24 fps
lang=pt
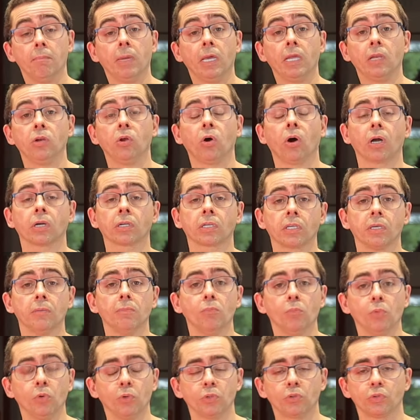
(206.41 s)
melhor que
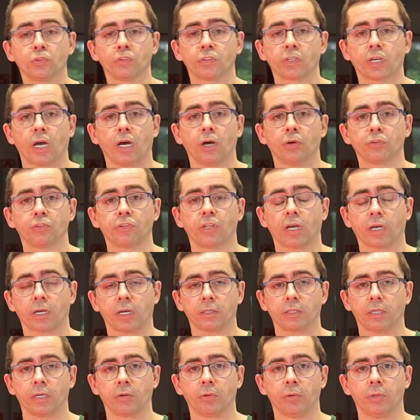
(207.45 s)
muitos carros da
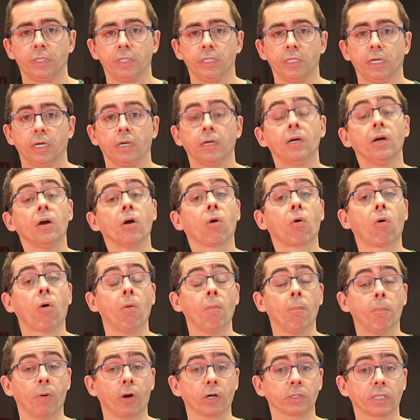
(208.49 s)
categoria
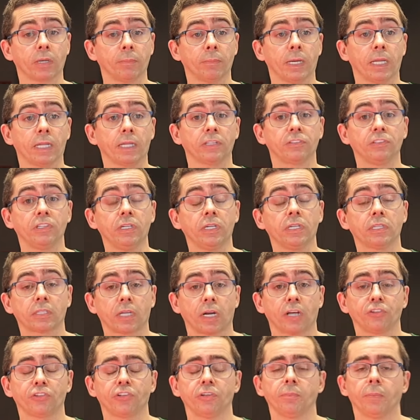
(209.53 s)
com porta-mala de
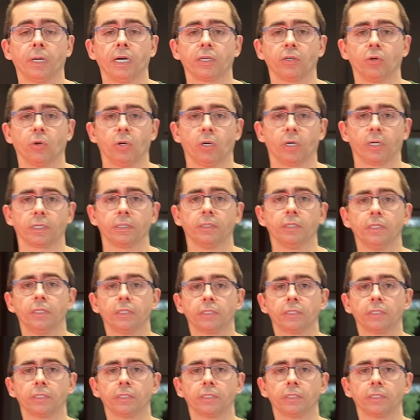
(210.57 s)
litragem maior,